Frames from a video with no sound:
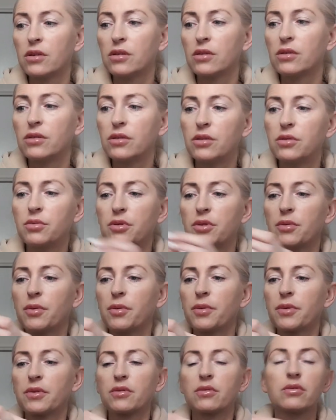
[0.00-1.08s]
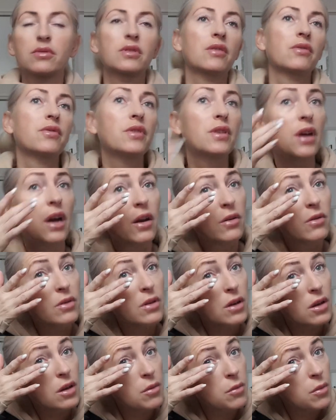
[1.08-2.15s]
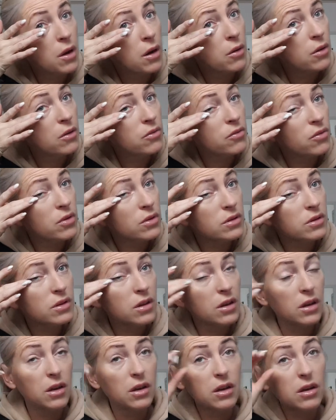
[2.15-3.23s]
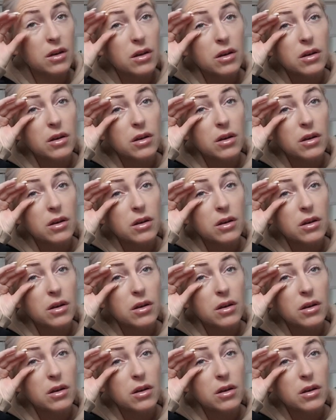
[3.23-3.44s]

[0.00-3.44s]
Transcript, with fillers: że dziś mi się po prostu zawijają takie małe włoski.